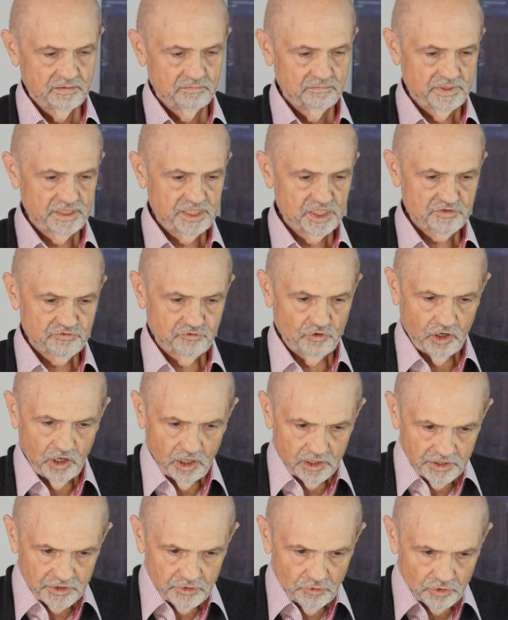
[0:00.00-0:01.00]
Man ist von
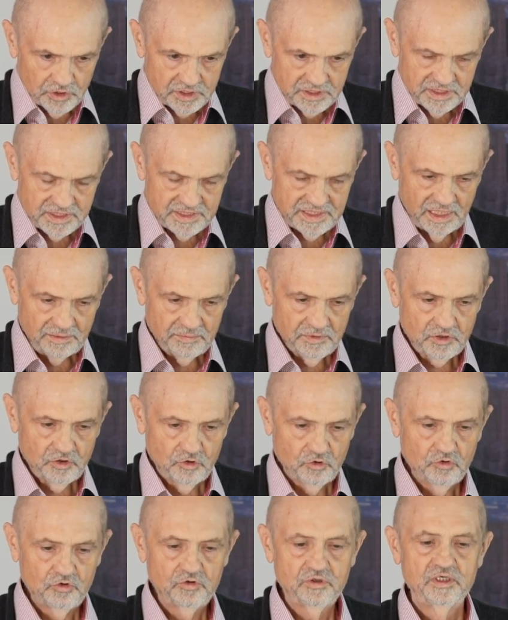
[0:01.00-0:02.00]
allen Orten
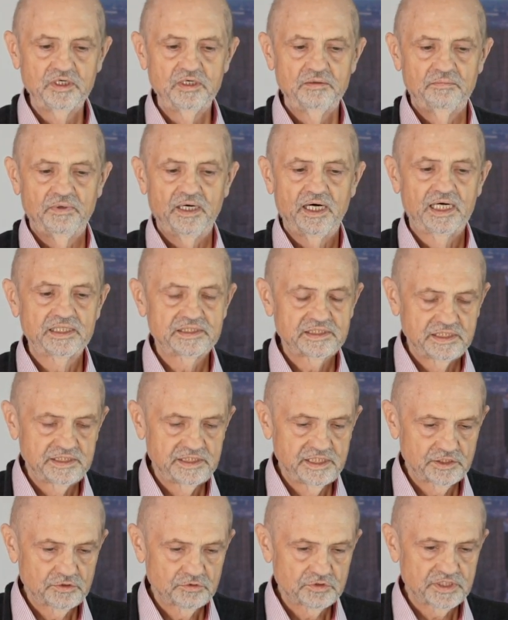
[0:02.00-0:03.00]
zusammengekommen man hat in
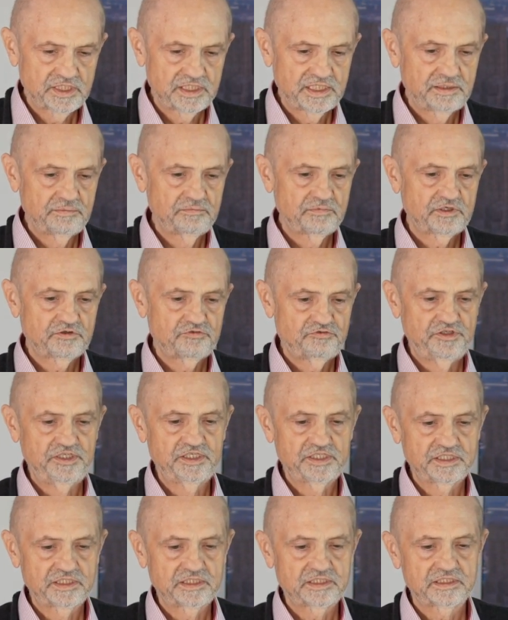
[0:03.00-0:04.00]
Jerusalem
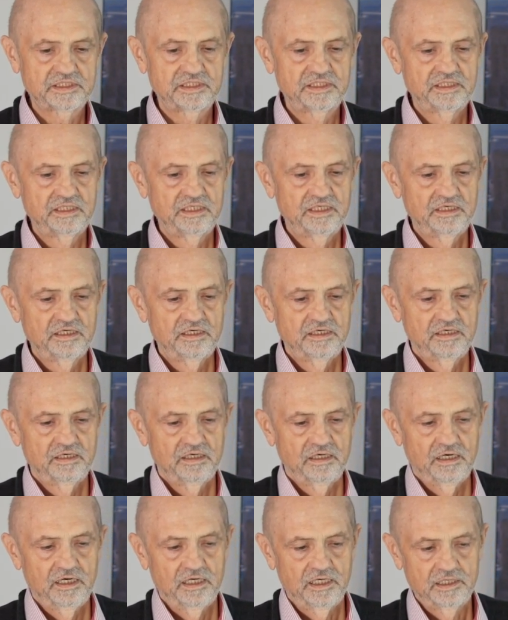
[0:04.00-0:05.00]
gefeiert,
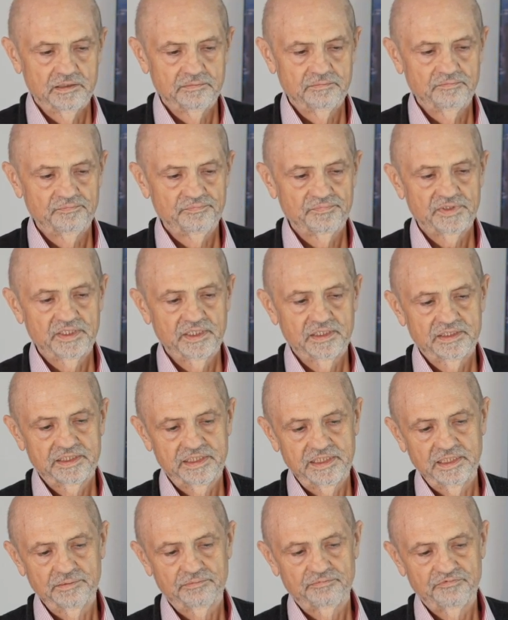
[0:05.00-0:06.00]
ähm,
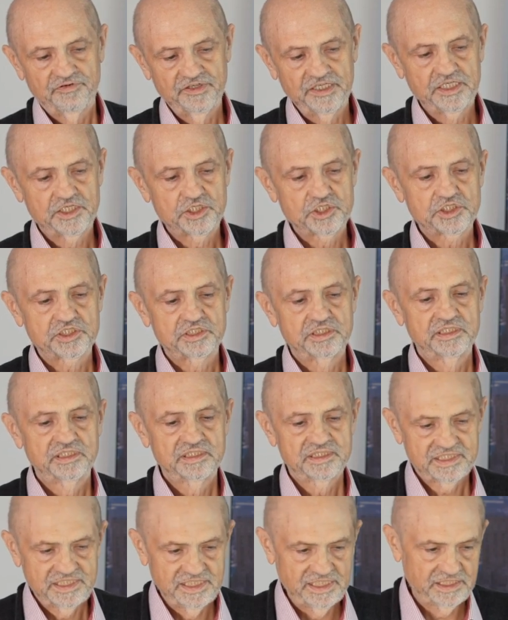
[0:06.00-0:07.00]
die
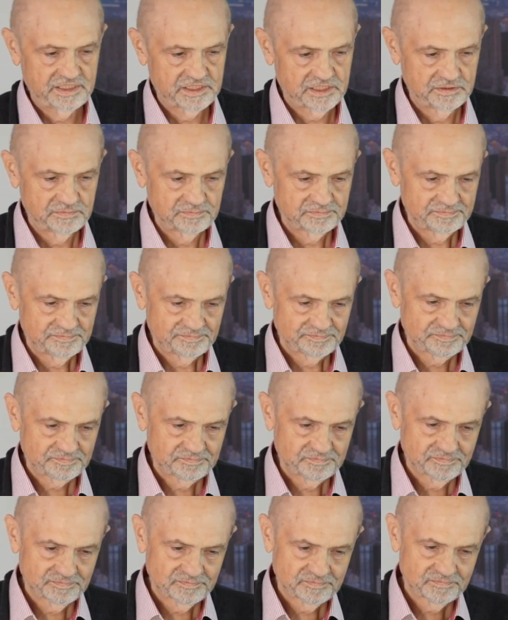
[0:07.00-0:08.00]
Pfingstzeit.
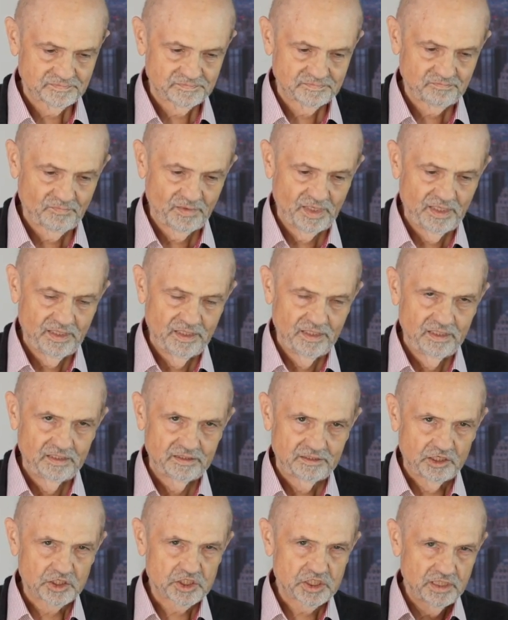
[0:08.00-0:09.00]

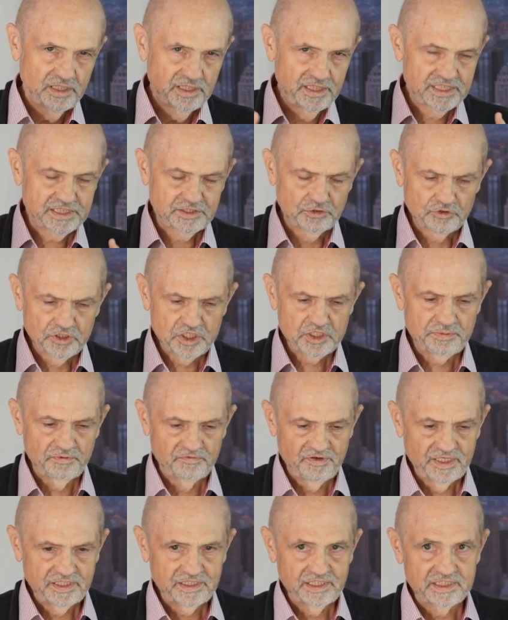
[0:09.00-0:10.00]
Das war eine historisch
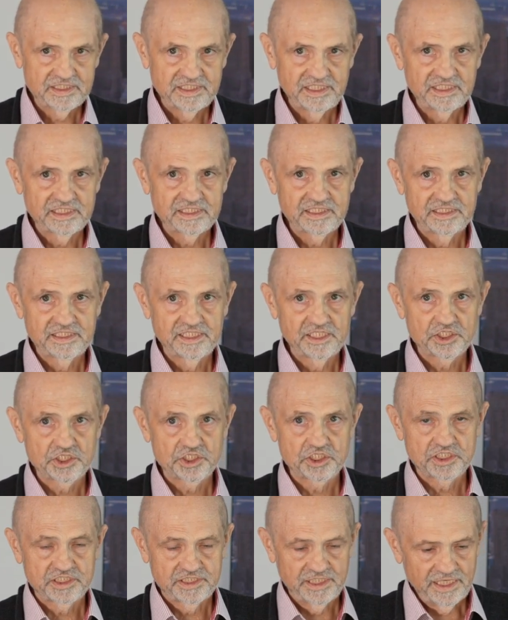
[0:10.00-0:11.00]
bewegte Zeit, die
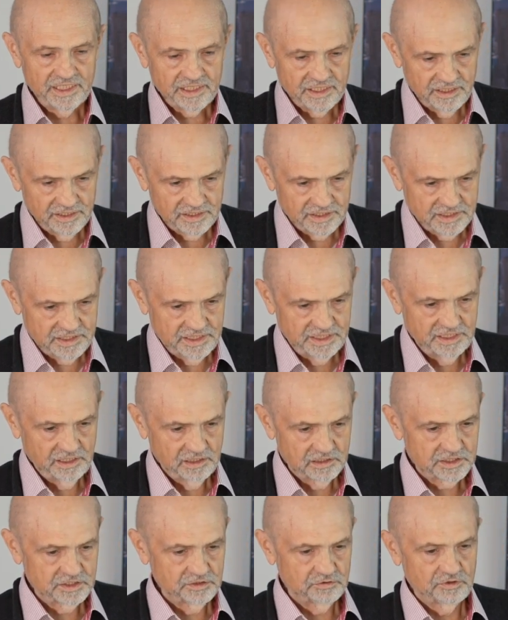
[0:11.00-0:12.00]
stärker war
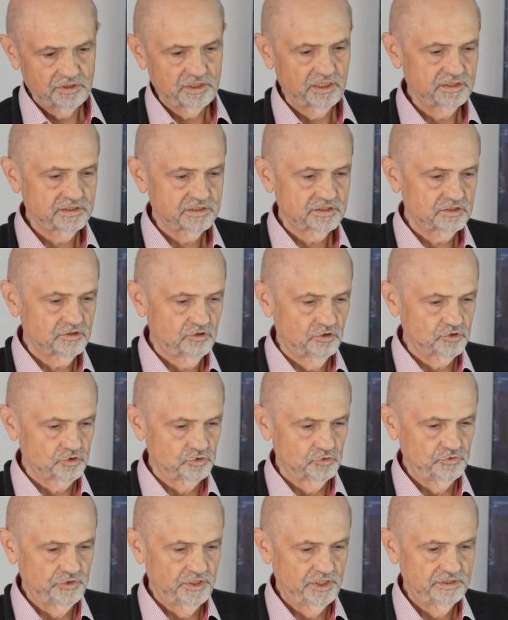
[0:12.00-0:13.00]
als noch gerade
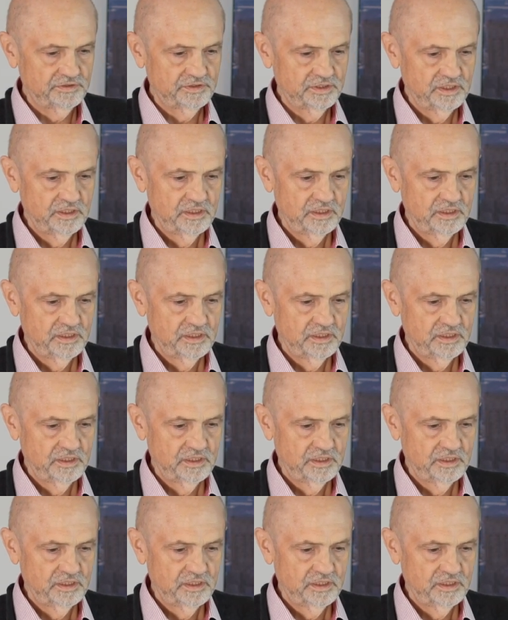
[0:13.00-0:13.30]
Corona.